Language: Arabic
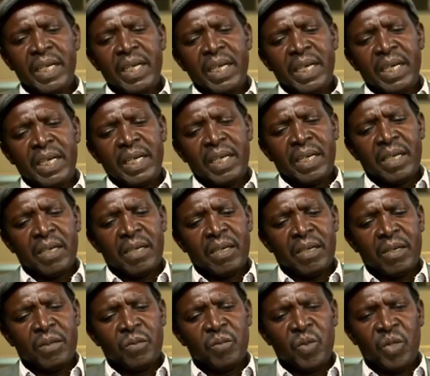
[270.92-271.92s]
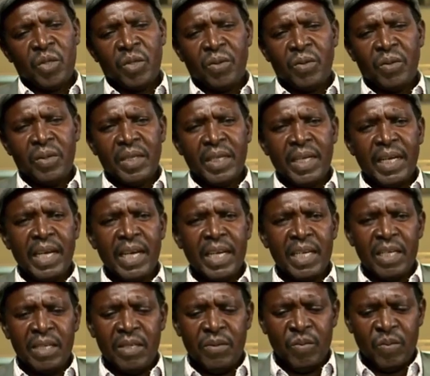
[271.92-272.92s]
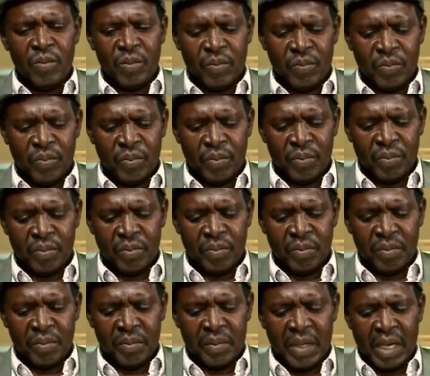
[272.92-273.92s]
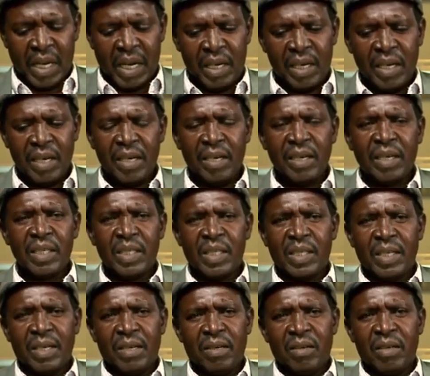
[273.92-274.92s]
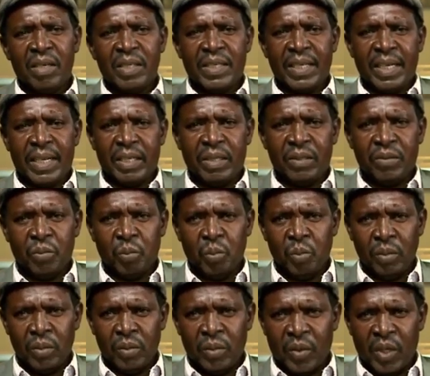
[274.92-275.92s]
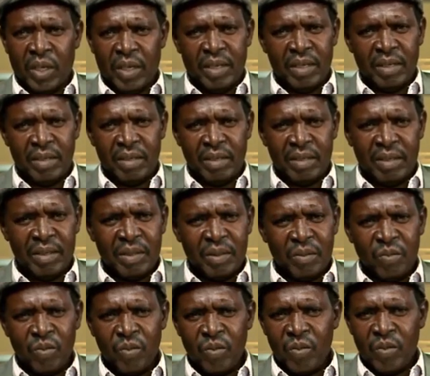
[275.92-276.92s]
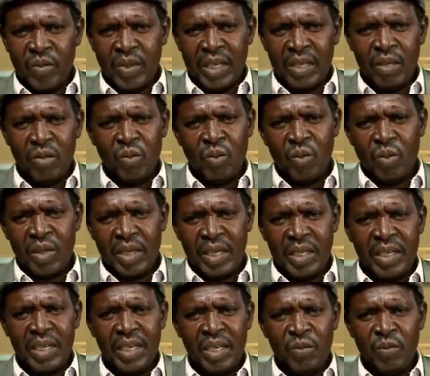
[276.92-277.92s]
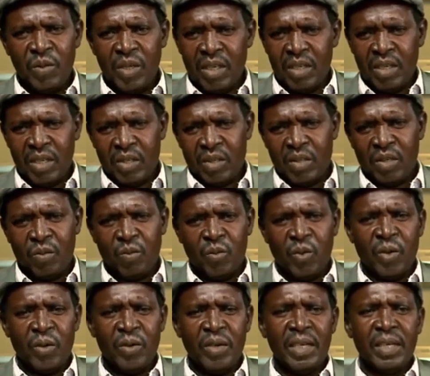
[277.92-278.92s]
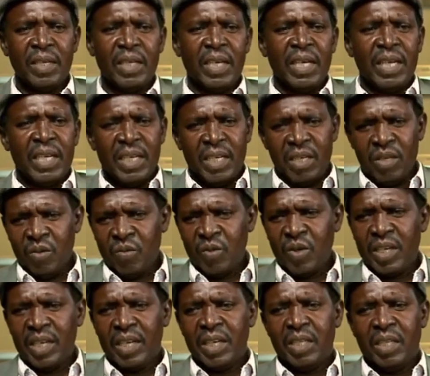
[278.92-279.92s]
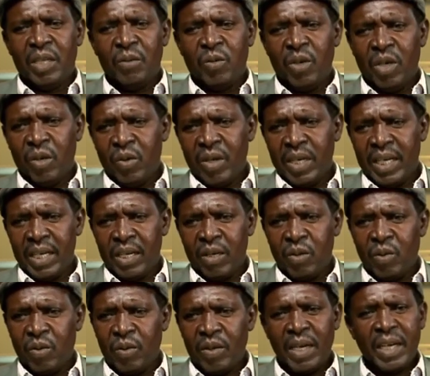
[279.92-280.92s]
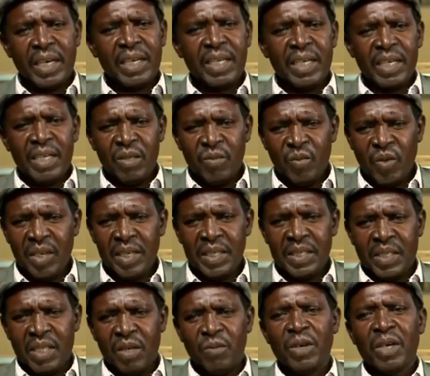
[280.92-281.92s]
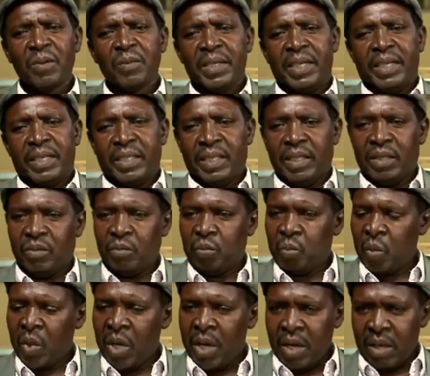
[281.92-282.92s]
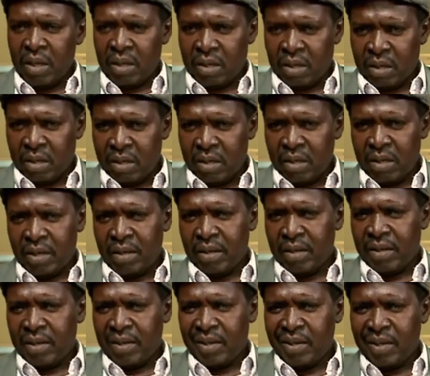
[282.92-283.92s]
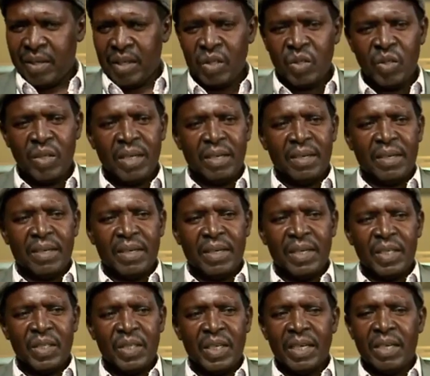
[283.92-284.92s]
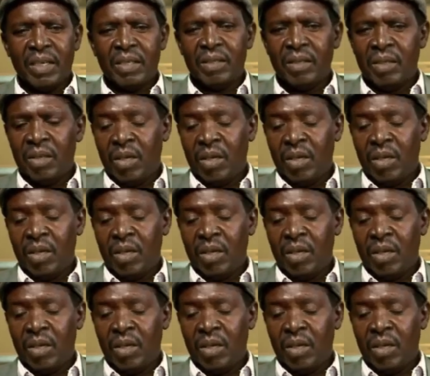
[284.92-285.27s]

أنا مشروعي جاي على القصة القصيرة نعم أنا أنا مع إنه كثير من الناس نبهوني إنه ممكن أكتب رواية لكن أنا مخلص تماما يعني للقصة القصيرة